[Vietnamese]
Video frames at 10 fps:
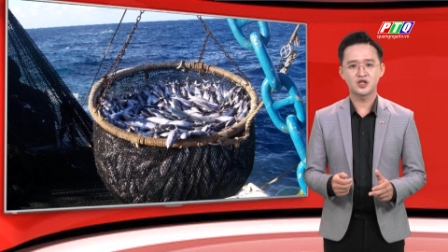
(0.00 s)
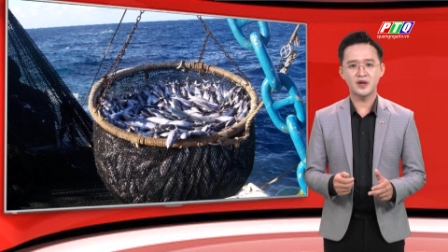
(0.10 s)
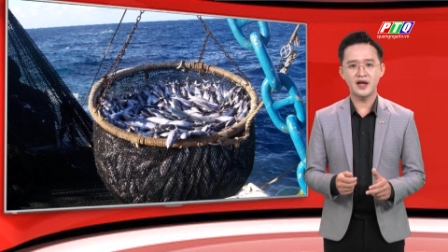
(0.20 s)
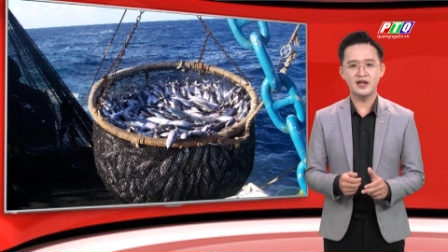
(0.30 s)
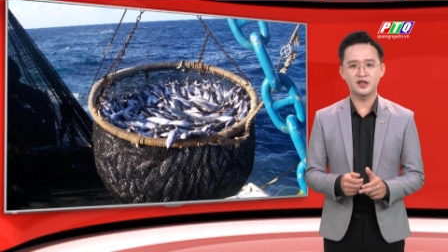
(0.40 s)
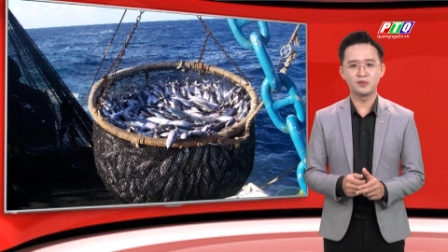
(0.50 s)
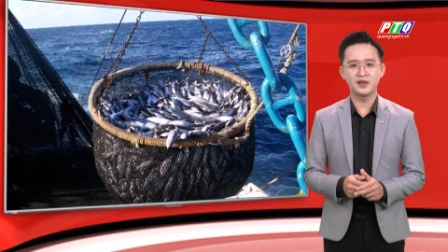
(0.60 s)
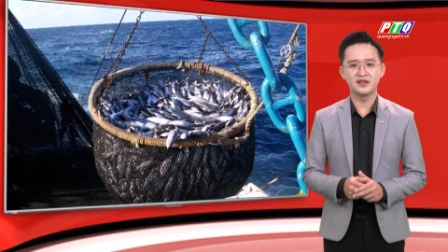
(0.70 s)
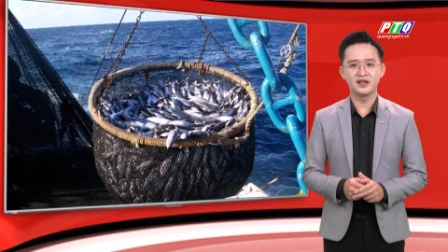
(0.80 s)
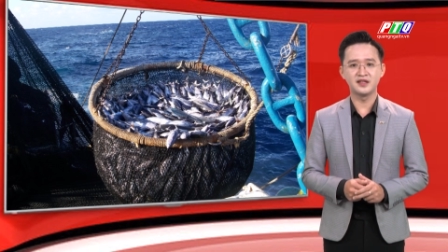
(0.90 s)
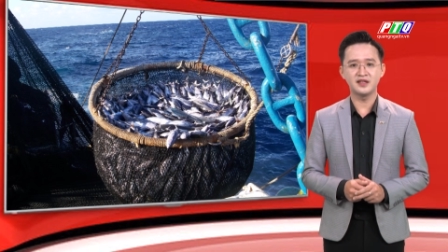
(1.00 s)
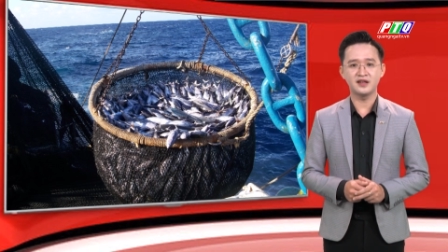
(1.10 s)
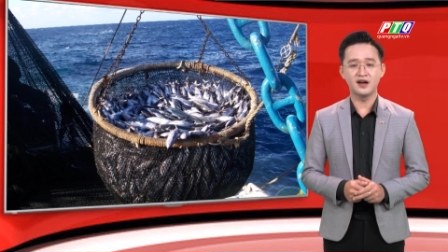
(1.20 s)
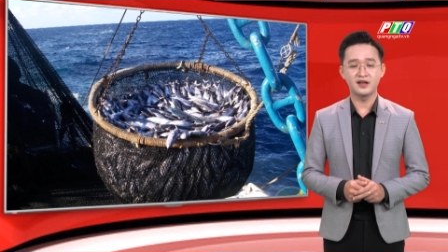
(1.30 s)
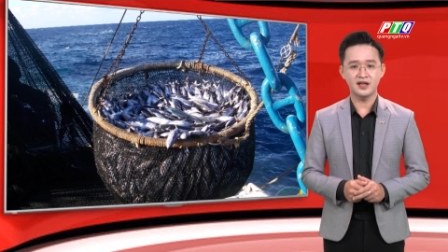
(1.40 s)
Sau đây là thông tin thời
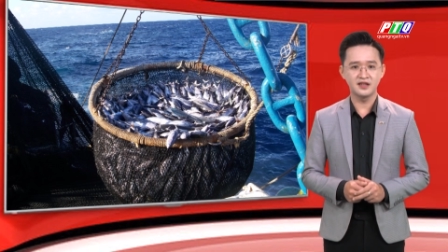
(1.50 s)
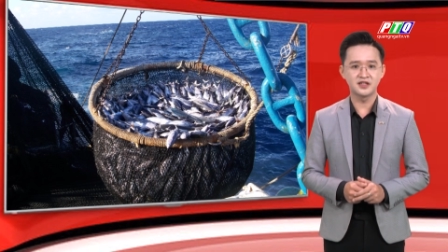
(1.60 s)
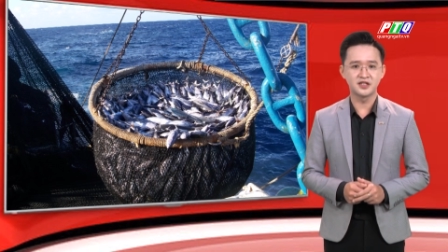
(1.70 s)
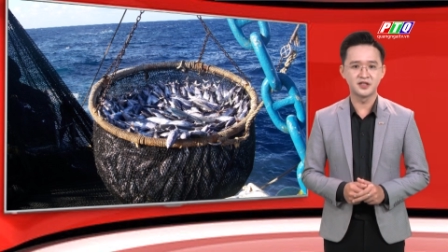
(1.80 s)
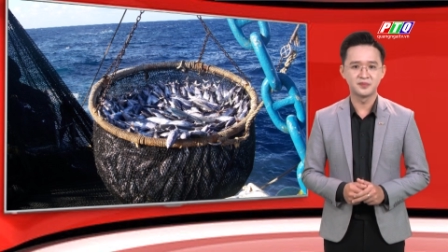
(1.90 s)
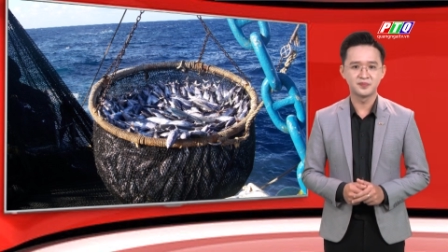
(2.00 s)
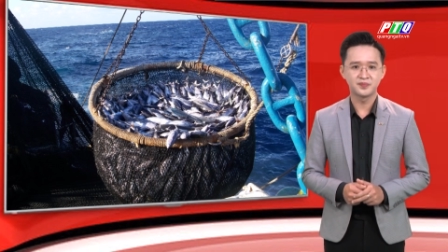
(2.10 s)
tiết ở các ngư trường.